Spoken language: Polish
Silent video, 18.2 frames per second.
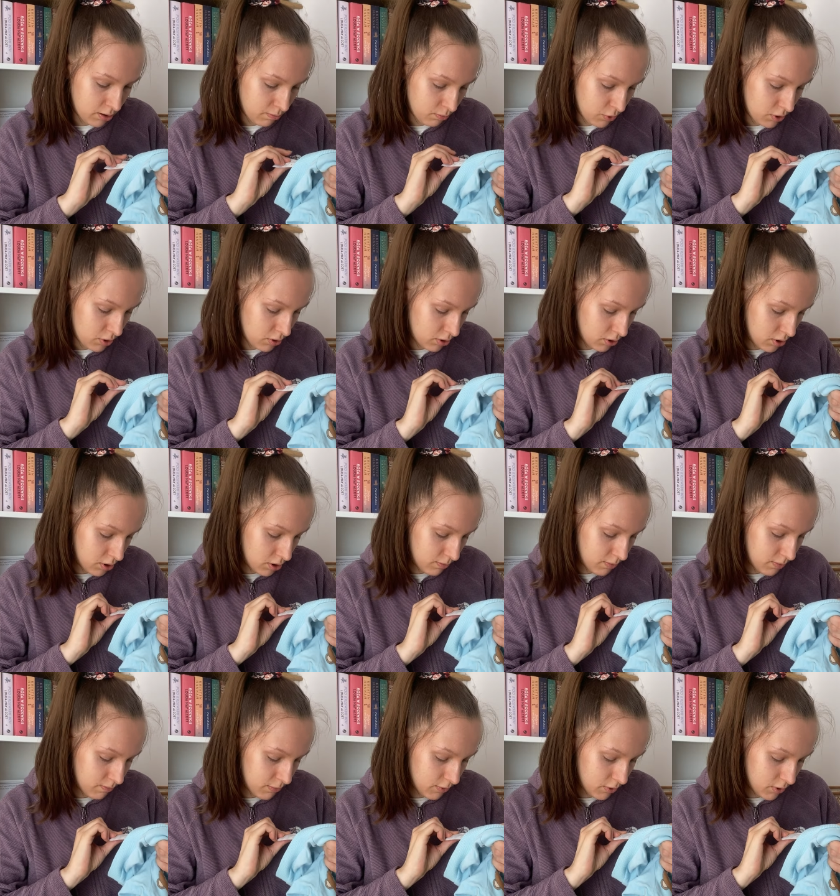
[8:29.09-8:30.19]
Może to jeszcze by
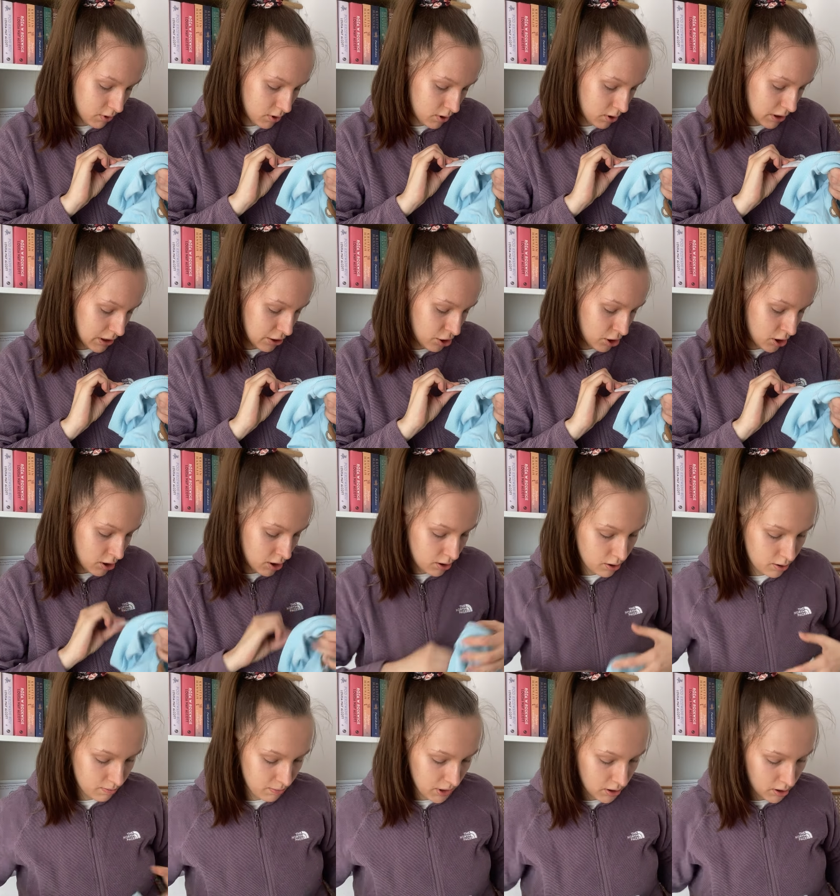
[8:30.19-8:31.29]
było? Na
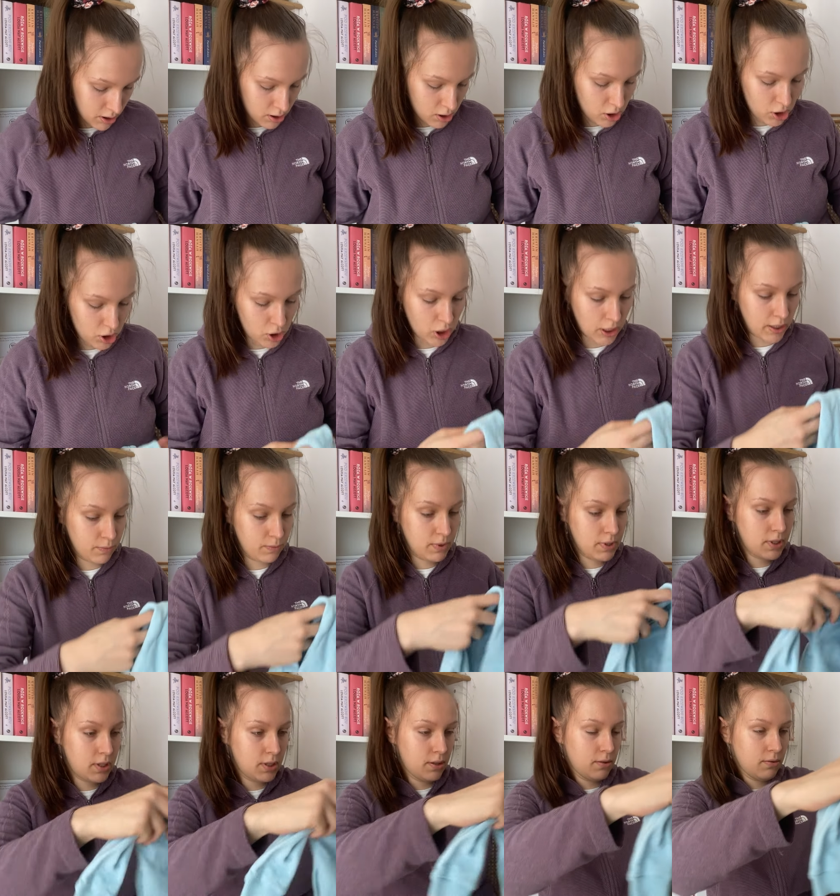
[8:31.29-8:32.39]
3-6
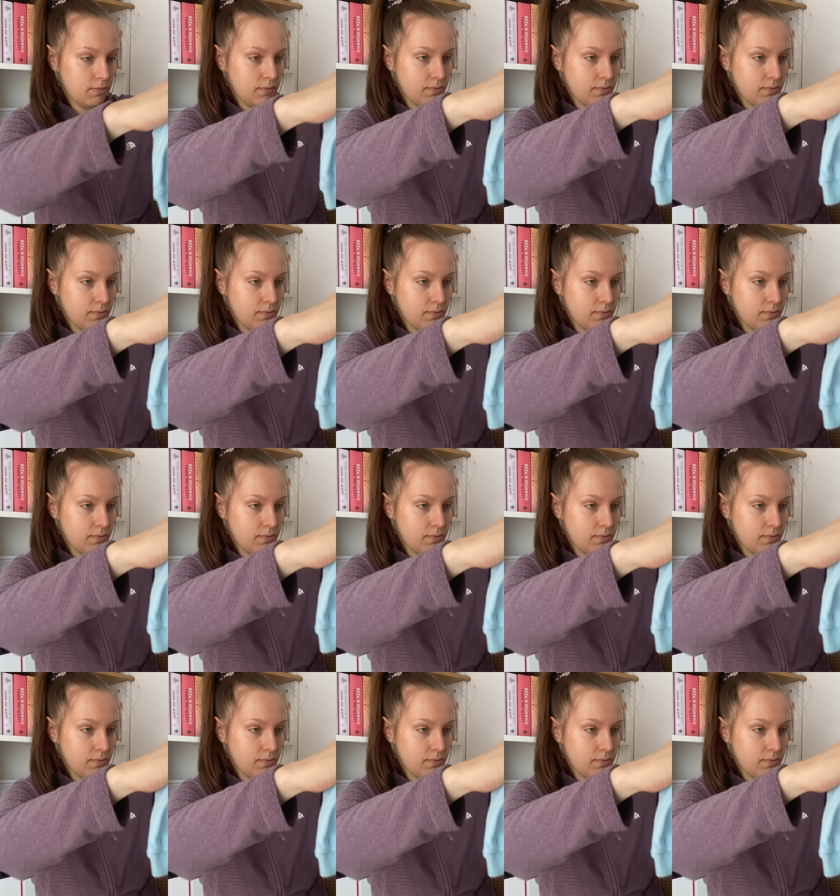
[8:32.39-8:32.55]
miesięcy.